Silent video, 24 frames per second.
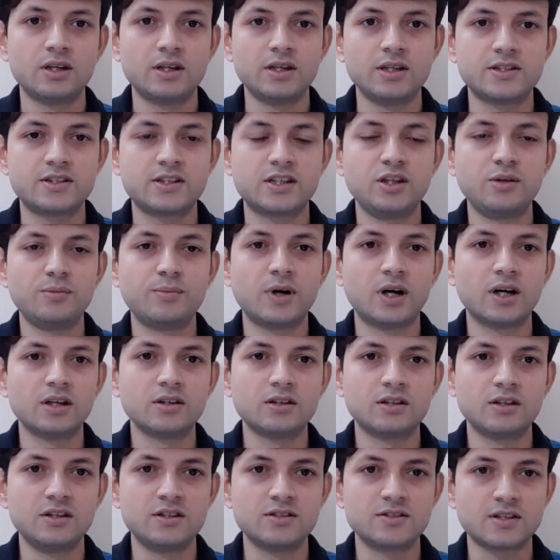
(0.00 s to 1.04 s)
इसकी बात
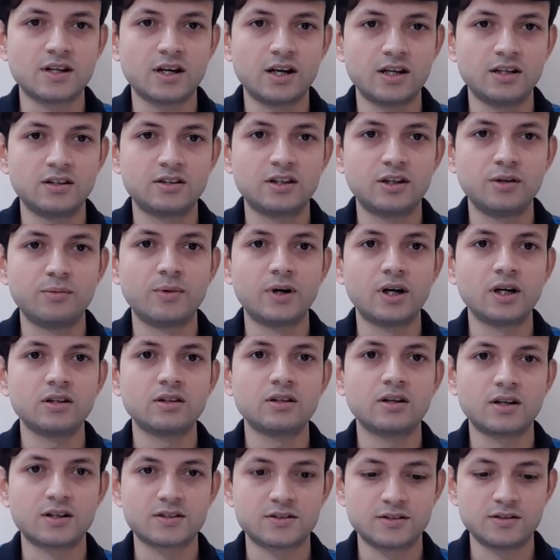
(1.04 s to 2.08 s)
इस आयत की बात
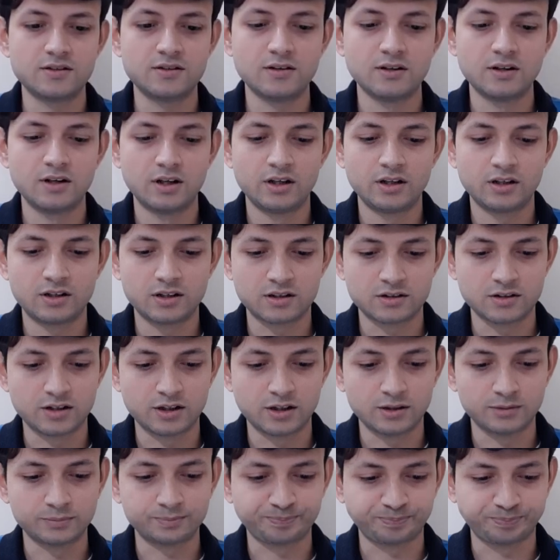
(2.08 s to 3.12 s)
अक्सर करते
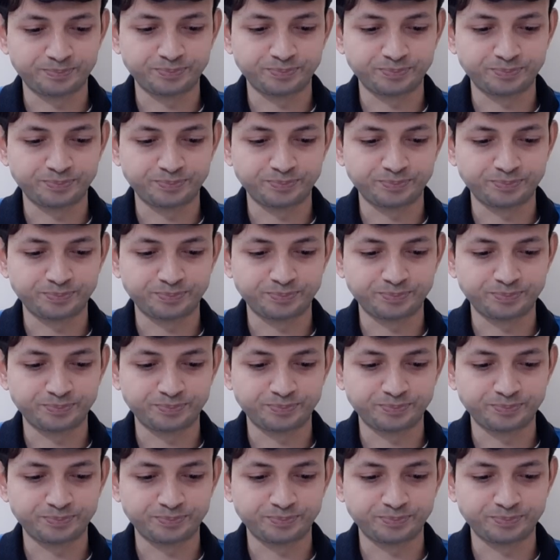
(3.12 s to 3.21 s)
हैं